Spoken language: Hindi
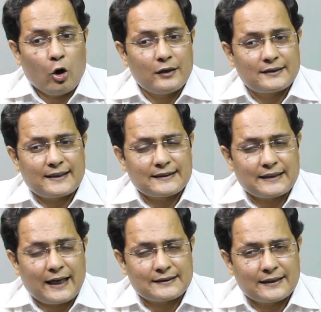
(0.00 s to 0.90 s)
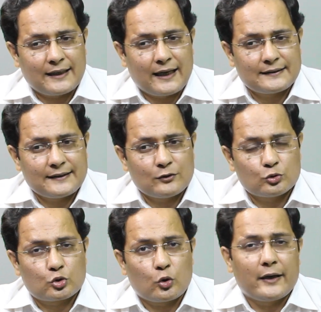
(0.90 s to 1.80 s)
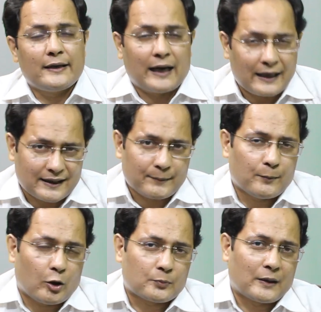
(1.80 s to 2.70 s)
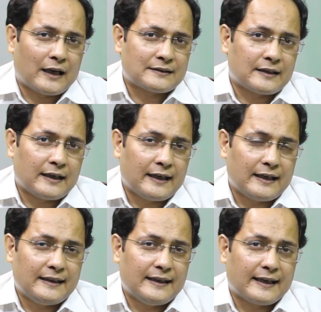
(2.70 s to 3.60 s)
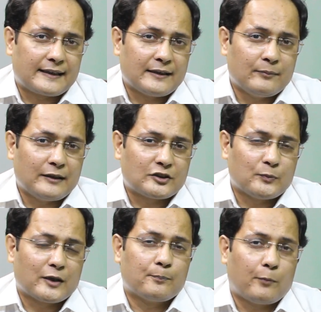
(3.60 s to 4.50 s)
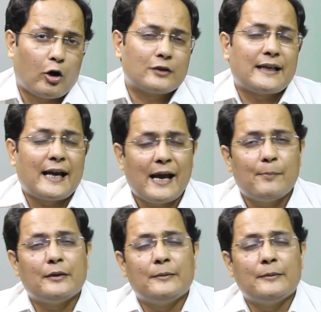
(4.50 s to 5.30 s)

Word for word: और इसके साथ साथ नाजरीन उसको ईरान का भी बहुत बड़ा असर है लेकिन मैं इसमें एक बहुत अहम